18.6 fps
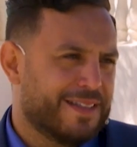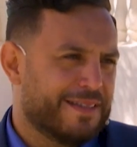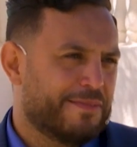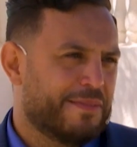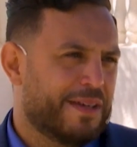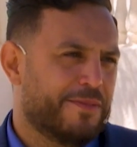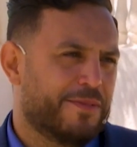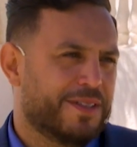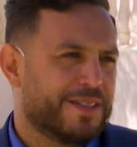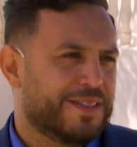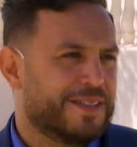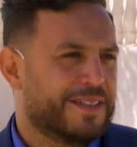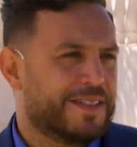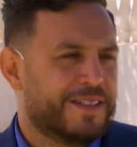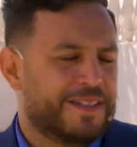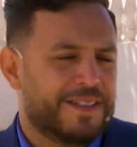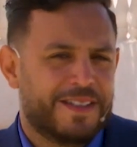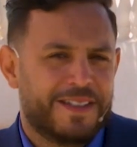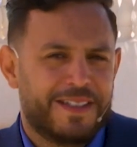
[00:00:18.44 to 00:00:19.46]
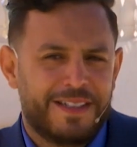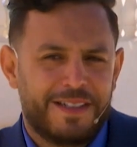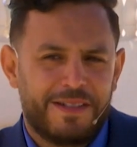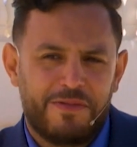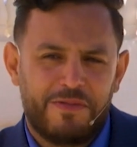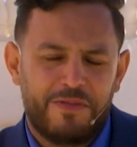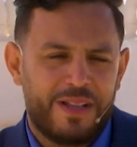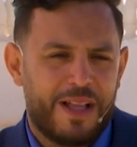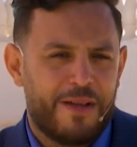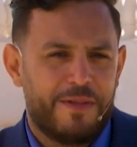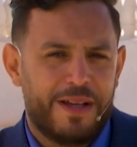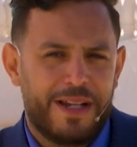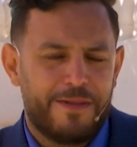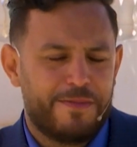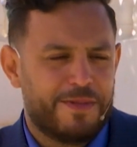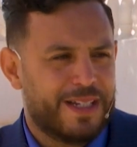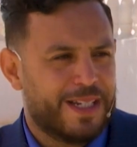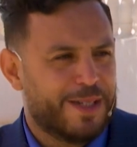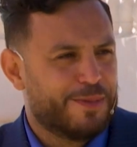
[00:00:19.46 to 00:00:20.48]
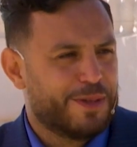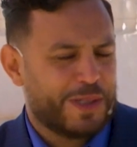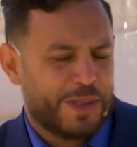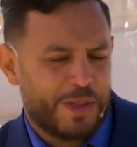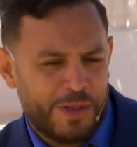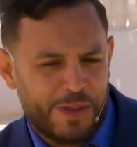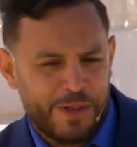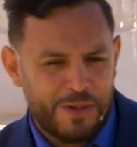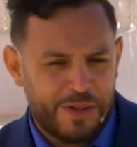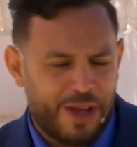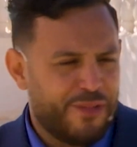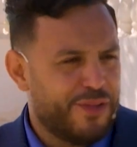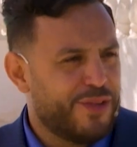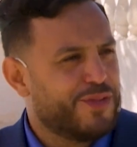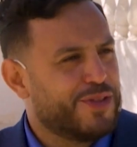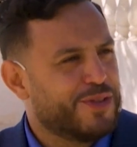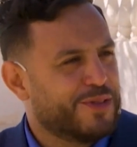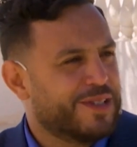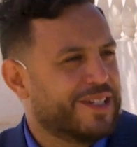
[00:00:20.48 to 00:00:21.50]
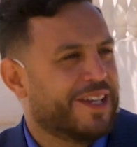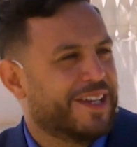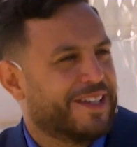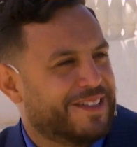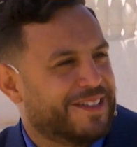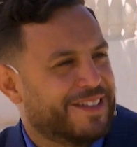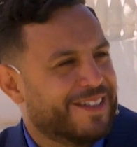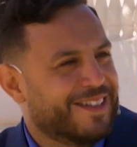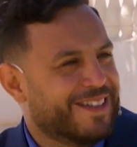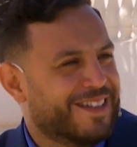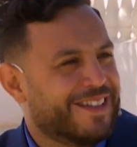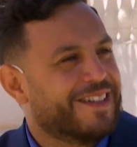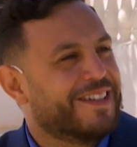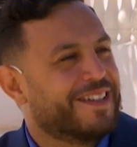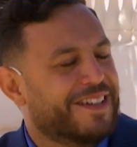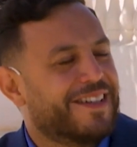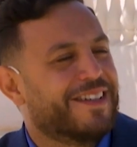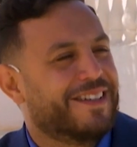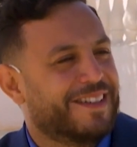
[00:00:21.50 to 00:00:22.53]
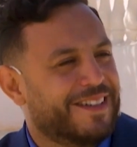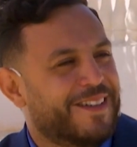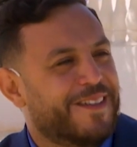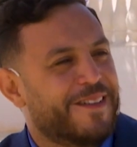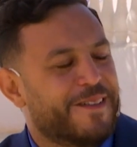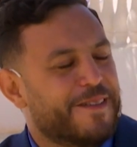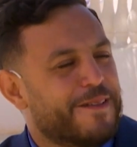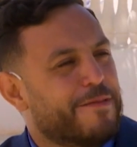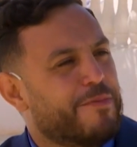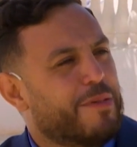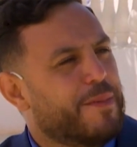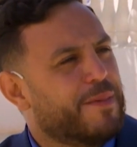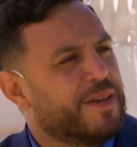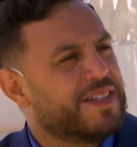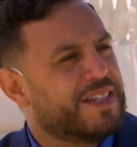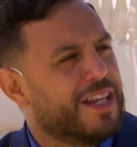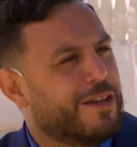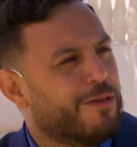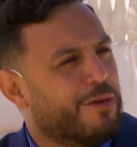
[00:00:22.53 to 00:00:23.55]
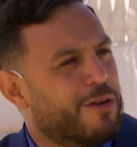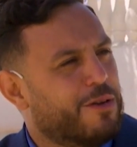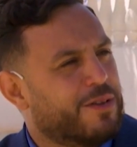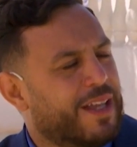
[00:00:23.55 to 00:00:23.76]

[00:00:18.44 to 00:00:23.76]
وعلاش سميته هكا والله ما على بالي باسكو خفيف شويه خفيف شويه بيبيط سي كوا لو